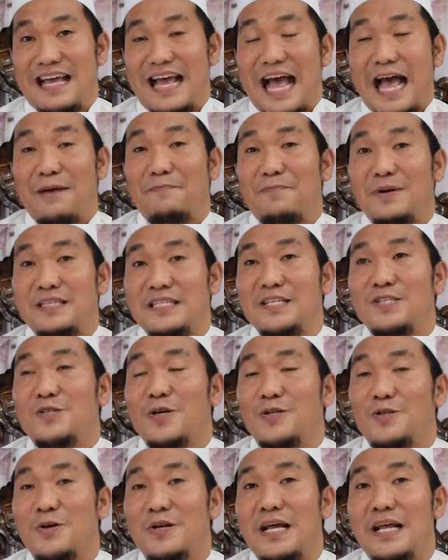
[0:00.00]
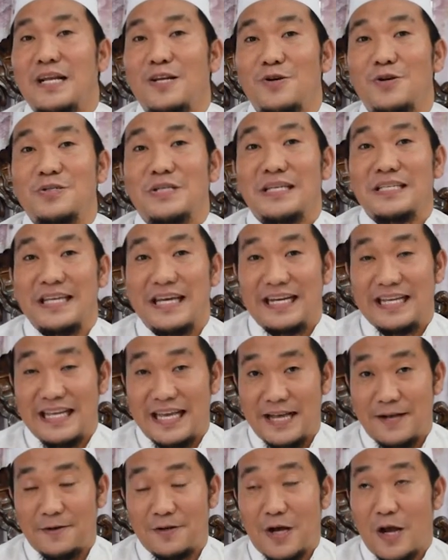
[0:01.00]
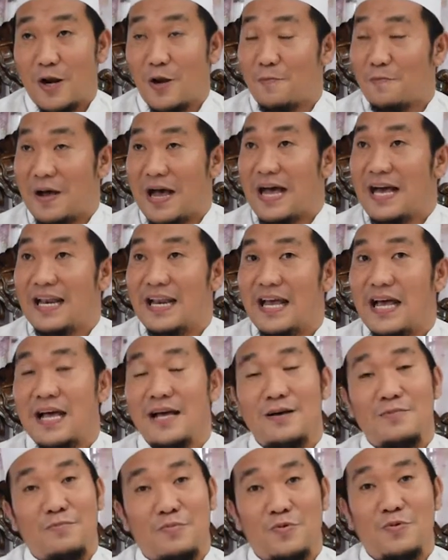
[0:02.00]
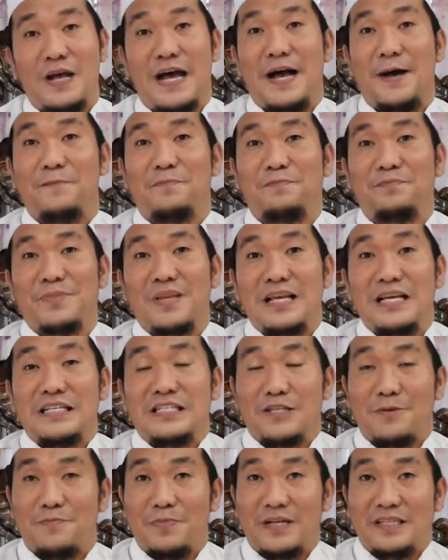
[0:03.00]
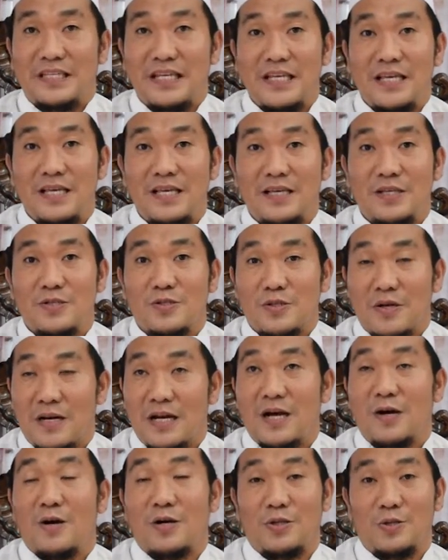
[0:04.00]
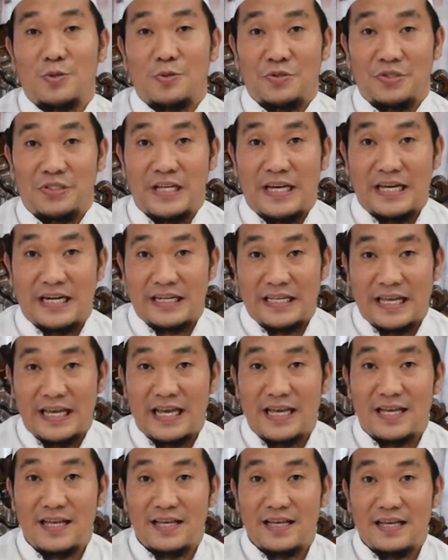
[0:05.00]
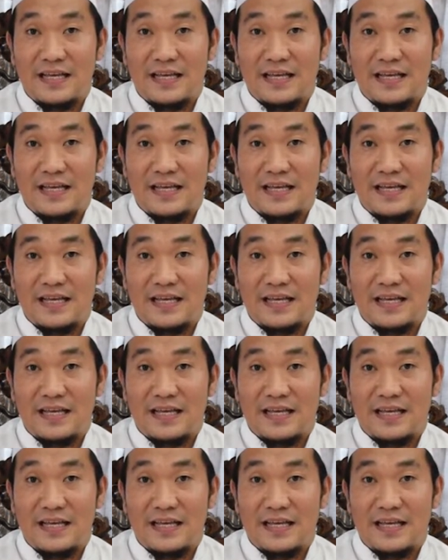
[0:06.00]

Apa sih contoh dari dosa jariah? Kalau pahala mudah seperti sedekatun jariyah